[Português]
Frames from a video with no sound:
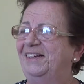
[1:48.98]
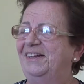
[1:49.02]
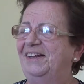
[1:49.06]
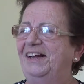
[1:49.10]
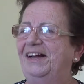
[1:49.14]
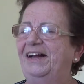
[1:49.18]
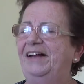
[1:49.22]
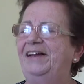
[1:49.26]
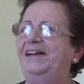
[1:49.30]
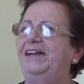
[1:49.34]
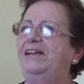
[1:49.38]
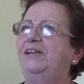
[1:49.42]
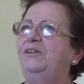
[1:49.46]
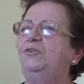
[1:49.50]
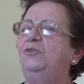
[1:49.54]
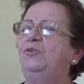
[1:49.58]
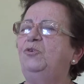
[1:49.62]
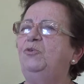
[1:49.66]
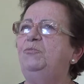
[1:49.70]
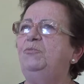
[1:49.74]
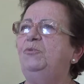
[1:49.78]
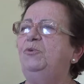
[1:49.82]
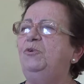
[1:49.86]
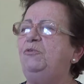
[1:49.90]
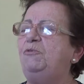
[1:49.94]
Aí ela
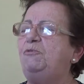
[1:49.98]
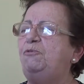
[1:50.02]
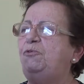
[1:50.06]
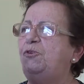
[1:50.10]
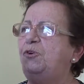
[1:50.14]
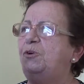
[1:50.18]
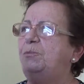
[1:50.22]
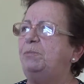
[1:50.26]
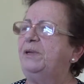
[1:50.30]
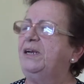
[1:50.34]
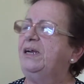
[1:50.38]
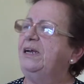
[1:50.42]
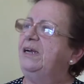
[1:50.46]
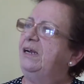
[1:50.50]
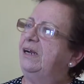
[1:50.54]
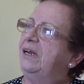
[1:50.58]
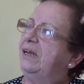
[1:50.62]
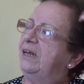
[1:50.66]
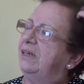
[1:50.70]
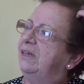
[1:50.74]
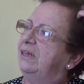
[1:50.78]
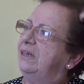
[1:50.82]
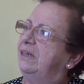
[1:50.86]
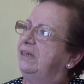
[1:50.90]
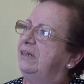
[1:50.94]
tomou, foi para
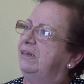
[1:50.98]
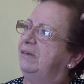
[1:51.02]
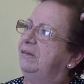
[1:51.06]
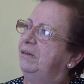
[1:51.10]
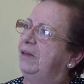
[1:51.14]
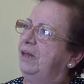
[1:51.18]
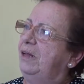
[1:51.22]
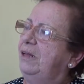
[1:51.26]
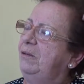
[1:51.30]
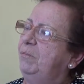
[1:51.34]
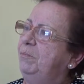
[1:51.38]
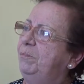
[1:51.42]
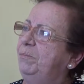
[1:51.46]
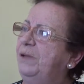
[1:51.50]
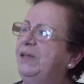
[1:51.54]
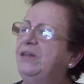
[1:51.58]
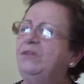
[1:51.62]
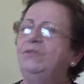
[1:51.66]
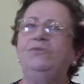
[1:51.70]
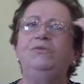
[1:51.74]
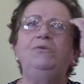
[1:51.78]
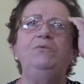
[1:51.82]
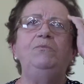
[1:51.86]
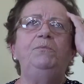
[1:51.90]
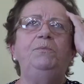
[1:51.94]
classe. Aí
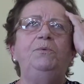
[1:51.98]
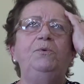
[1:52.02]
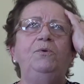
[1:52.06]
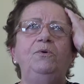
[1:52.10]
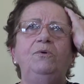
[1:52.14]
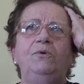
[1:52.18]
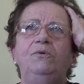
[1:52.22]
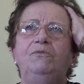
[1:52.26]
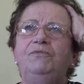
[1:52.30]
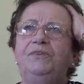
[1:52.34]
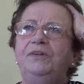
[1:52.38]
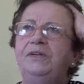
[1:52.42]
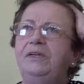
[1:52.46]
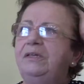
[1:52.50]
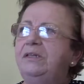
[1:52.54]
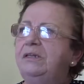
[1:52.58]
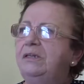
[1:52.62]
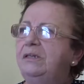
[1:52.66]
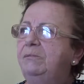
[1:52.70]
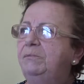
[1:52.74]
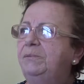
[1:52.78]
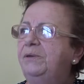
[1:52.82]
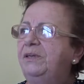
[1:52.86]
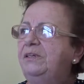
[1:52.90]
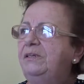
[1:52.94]
passou um pouco, eu falei
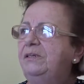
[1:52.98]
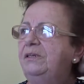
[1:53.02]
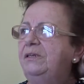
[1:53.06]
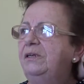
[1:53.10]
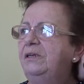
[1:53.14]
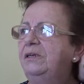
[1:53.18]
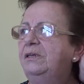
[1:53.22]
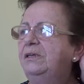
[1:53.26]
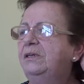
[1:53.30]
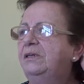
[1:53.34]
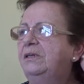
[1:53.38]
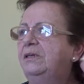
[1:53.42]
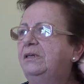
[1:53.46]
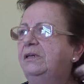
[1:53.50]
assim para a Dina,